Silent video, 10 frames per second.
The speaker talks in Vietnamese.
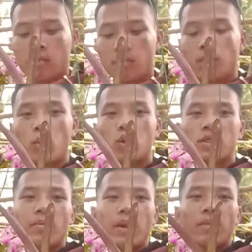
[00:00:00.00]
một
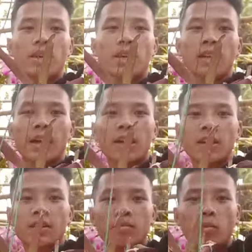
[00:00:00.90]
trăm năm mươi nghìn nha,
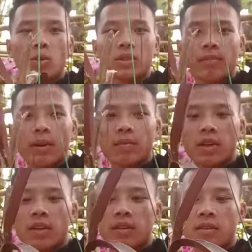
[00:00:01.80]
một trăm năm mươi
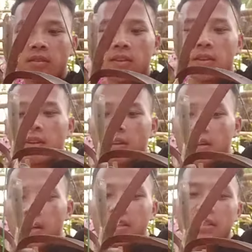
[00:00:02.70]
nghìn. Đấy,
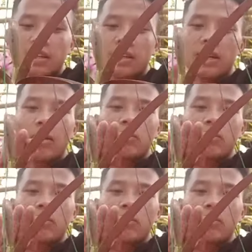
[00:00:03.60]
riêng cáo